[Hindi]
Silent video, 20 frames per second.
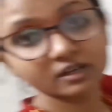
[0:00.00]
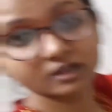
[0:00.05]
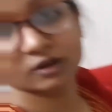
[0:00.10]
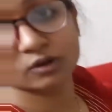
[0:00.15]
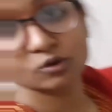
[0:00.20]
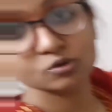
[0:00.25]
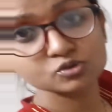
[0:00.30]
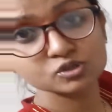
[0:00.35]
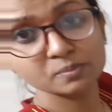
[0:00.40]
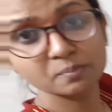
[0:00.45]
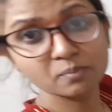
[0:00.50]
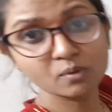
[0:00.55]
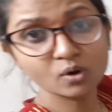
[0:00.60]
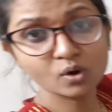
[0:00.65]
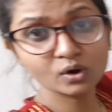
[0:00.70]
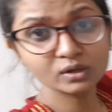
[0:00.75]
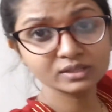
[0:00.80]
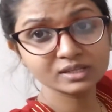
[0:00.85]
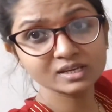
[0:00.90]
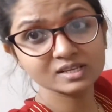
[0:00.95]
कर रहे हैं और उसे
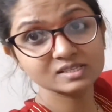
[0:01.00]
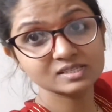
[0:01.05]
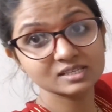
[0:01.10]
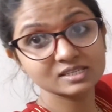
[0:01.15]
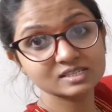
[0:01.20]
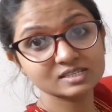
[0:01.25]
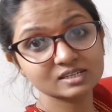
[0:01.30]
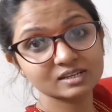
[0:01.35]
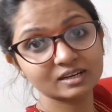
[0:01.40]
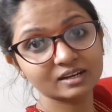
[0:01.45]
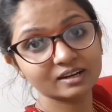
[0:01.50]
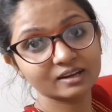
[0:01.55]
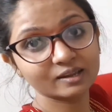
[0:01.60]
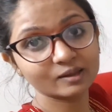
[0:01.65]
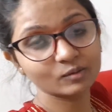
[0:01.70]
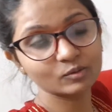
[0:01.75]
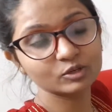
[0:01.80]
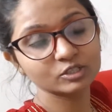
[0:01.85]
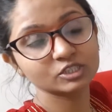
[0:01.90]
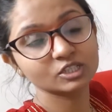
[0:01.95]
बहुत ही इंसिस्ट कर रहे हैं
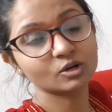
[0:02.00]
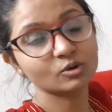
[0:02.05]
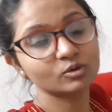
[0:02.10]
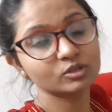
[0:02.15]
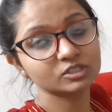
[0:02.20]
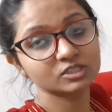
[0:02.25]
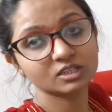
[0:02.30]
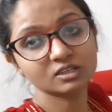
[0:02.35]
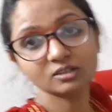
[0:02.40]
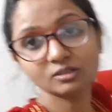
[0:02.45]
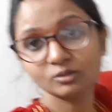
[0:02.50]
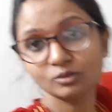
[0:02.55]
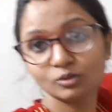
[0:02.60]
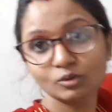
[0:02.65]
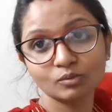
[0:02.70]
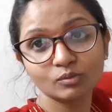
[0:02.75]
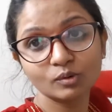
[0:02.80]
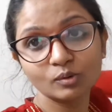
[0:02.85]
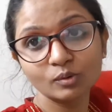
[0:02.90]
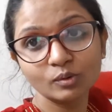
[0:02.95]
कि उठ जा उठ जा तो
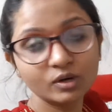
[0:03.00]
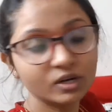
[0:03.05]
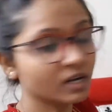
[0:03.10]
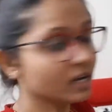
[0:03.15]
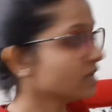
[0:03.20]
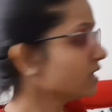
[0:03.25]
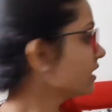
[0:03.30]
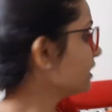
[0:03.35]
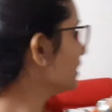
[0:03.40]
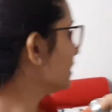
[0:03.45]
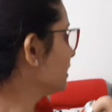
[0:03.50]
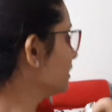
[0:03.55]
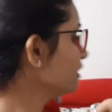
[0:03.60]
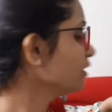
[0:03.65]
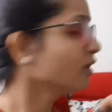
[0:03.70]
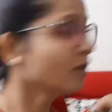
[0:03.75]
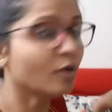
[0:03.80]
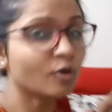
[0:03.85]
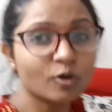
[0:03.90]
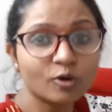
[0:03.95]
वो उठ नहीं रहा है
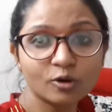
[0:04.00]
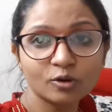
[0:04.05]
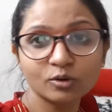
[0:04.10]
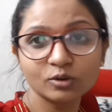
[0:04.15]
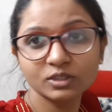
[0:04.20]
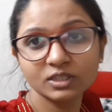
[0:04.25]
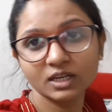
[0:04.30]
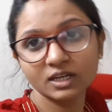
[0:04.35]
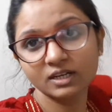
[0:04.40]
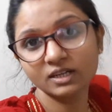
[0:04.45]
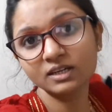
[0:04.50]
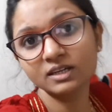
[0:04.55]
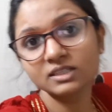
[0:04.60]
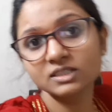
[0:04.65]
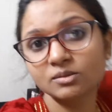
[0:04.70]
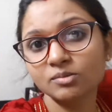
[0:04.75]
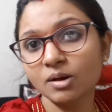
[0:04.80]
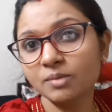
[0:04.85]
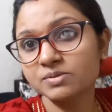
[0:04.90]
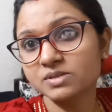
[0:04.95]
और होता है ना कि
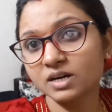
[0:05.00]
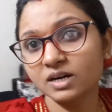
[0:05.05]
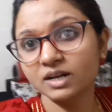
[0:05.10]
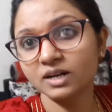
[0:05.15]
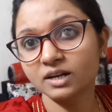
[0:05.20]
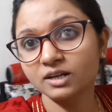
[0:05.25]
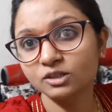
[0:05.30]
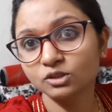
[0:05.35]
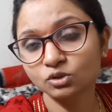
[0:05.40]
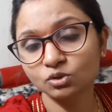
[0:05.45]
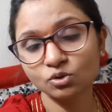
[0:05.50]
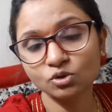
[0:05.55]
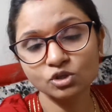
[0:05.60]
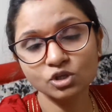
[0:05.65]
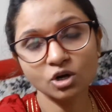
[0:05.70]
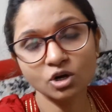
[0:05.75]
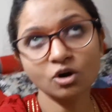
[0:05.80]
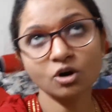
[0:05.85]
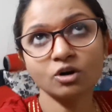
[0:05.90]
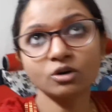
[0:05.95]
जब आप सडनली सो
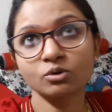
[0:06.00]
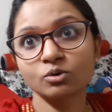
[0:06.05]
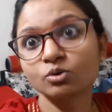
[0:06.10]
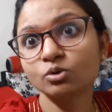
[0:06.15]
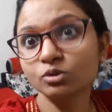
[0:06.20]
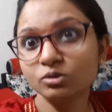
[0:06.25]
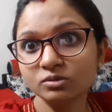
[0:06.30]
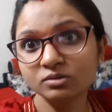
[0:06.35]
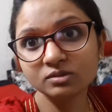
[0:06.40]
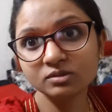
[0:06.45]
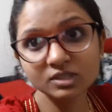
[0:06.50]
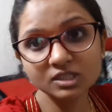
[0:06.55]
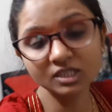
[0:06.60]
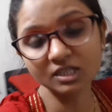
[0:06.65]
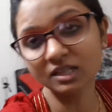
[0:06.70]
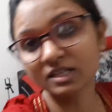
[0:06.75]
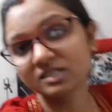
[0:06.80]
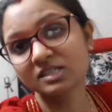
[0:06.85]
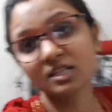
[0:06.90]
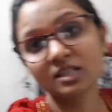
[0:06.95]
जाओ और खुद
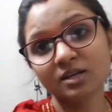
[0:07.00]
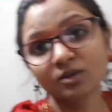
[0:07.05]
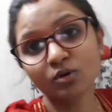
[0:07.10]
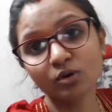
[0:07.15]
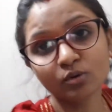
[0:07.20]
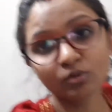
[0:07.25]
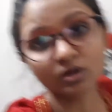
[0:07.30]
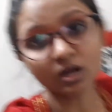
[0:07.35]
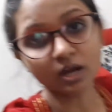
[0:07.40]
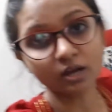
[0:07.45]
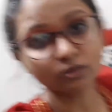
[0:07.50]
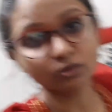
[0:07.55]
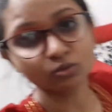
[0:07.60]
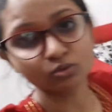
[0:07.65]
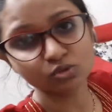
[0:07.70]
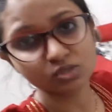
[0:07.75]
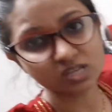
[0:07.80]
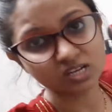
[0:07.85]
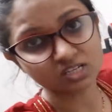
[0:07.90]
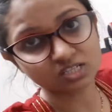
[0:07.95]
जल्दी जल्दी कोई उठाए तो
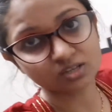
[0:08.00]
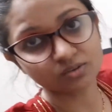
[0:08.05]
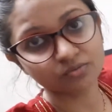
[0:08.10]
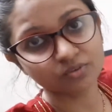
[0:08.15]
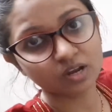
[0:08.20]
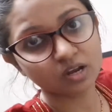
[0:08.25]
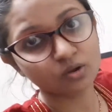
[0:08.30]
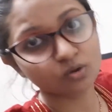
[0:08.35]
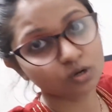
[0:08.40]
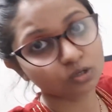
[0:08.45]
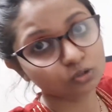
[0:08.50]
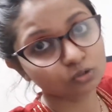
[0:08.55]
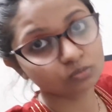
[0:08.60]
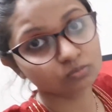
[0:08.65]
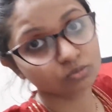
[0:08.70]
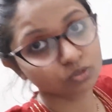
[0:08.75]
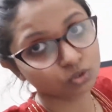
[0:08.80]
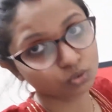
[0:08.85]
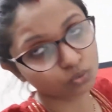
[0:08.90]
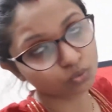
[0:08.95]
उससे अच्छा फील होगा तो
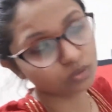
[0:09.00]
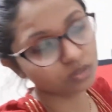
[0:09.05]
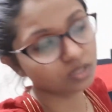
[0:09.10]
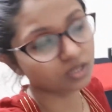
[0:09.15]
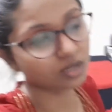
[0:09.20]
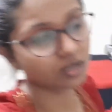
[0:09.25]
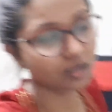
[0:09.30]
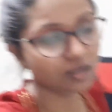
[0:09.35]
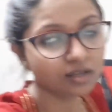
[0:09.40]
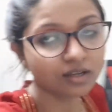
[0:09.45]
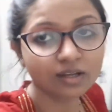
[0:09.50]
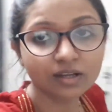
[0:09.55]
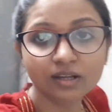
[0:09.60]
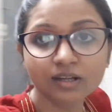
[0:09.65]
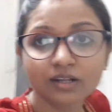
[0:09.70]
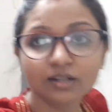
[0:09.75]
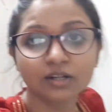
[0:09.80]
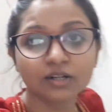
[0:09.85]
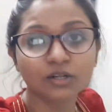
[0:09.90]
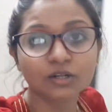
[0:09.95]
हम छोड़ दे रहे
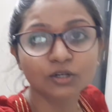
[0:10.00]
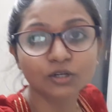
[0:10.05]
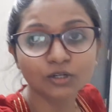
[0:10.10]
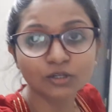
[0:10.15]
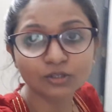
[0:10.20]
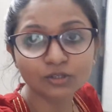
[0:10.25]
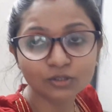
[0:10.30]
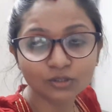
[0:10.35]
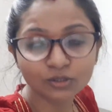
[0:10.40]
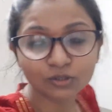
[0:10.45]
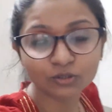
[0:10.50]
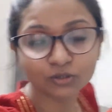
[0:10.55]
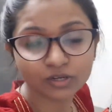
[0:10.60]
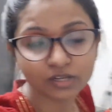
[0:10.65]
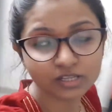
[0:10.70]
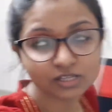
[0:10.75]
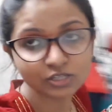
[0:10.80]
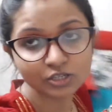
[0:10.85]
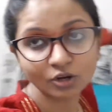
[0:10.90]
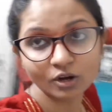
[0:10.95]
हैं तो
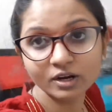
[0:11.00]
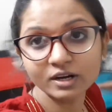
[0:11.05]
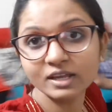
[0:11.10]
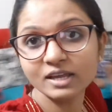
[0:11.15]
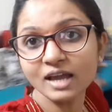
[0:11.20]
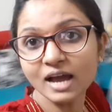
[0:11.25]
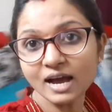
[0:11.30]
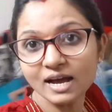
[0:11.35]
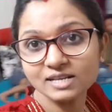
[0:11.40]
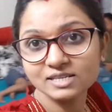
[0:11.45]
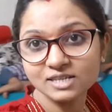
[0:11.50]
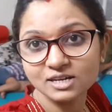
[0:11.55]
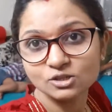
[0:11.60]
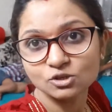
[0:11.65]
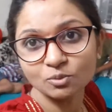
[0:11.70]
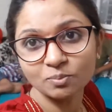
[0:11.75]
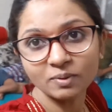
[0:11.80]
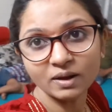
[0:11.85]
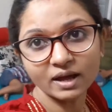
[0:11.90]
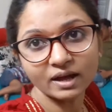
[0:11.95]
इन शॉर्ट कि आज का
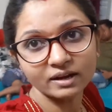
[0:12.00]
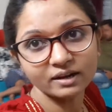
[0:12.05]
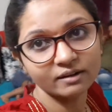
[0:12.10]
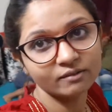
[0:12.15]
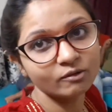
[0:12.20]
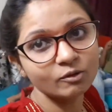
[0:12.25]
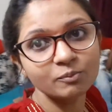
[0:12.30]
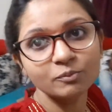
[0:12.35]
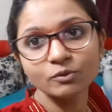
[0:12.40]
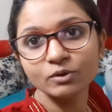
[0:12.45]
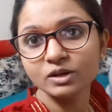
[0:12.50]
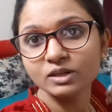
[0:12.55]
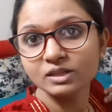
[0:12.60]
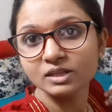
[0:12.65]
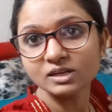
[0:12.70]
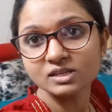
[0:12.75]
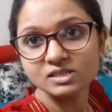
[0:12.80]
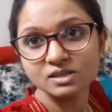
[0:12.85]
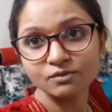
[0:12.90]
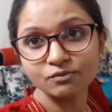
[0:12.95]
जो प्लान है वो पूरी
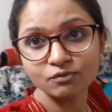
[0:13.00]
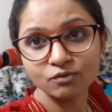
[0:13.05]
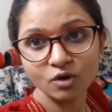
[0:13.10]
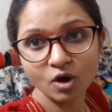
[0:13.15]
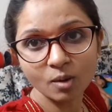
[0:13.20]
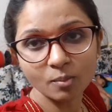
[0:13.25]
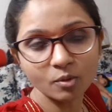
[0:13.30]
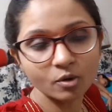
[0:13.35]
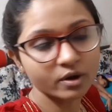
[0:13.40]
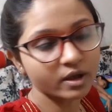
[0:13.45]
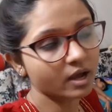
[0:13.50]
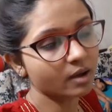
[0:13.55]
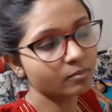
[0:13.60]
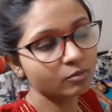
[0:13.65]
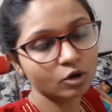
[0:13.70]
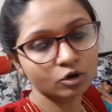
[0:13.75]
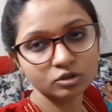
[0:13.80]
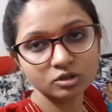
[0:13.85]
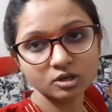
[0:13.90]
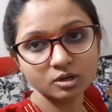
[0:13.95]
तरह से फ्लॉप हो गया हम
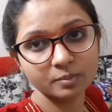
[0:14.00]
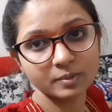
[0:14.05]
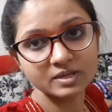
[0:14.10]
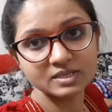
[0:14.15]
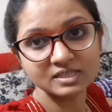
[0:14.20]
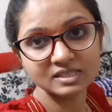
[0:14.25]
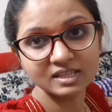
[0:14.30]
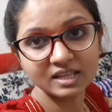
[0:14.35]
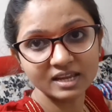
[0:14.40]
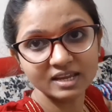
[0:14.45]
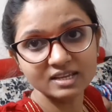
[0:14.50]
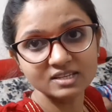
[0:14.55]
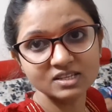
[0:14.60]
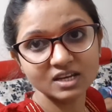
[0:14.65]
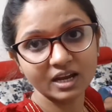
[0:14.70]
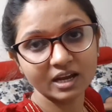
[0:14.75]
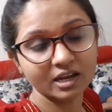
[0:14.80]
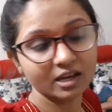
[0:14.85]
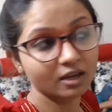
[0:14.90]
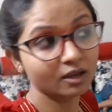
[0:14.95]
डॉक्टर के पास नहीं
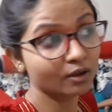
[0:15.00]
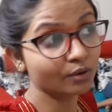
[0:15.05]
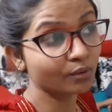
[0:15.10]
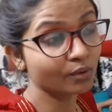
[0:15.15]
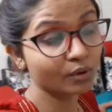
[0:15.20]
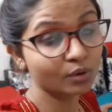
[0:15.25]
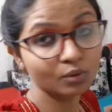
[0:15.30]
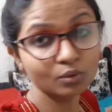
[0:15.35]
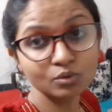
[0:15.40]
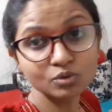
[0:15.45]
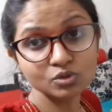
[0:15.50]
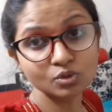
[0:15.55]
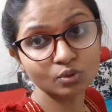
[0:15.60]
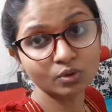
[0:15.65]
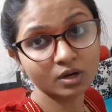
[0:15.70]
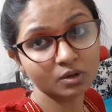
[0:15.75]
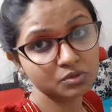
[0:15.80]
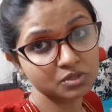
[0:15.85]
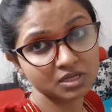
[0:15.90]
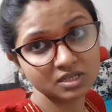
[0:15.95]
जाएंगे क्योंकि डुगू सो
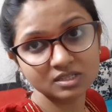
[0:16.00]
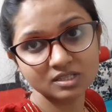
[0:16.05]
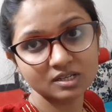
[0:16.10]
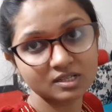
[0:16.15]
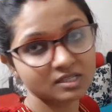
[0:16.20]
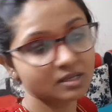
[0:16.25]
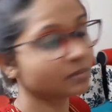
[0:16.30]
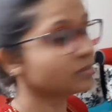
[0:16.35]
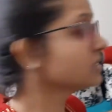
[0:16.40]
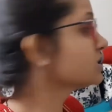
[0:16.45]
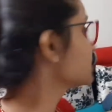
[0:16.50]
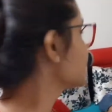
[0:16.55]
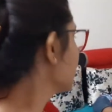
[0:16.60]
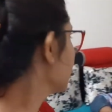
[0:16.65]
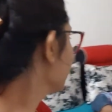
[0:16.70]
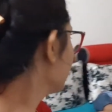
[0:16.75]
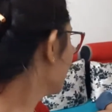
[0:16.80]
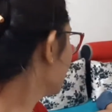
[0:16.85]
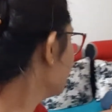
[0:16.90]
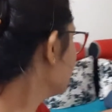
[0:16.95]
रहा है उसे इस तरह से हम
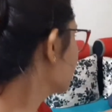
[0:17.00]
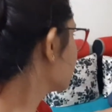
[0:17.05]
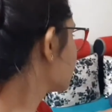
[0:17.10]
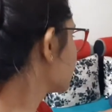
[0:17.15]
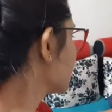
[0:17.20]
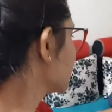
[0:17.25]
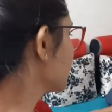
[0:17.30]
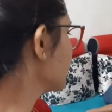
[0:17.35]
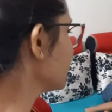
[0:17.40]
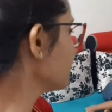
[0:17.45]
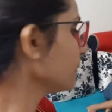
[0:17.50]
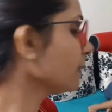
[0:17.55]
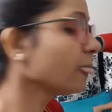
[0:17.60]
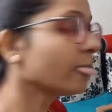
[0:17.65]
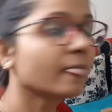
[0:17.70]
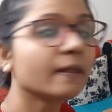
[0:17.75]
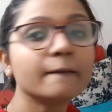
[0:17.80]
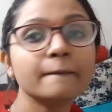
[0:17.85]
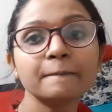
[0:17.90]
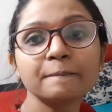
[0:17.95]
डिस्टर्ब नहीं कर सकते
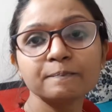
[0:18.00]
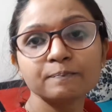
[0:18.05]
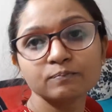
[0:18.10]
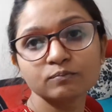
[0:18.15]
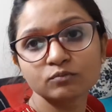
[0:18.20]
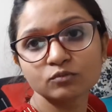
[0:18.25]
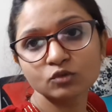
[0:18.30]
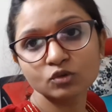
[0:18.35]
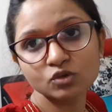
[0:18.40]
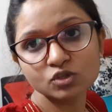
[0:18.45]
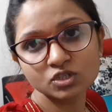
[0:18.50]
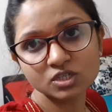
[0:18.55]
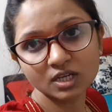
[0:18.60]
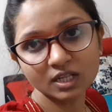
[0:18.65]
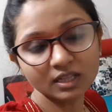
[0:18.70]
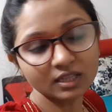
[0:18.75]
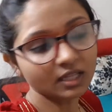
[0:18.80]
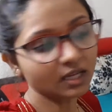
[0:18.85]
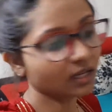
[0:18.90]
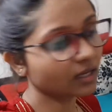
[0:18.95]
हैं तो
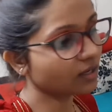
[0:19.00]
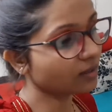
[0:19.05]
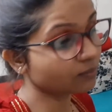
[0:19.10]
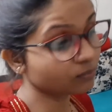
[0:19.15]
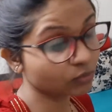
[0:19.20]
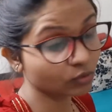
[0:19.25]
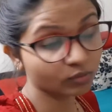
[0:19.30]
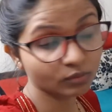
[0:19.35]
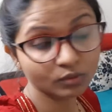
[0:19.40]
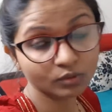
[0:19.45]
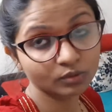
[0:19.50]
चलते हैं अब तो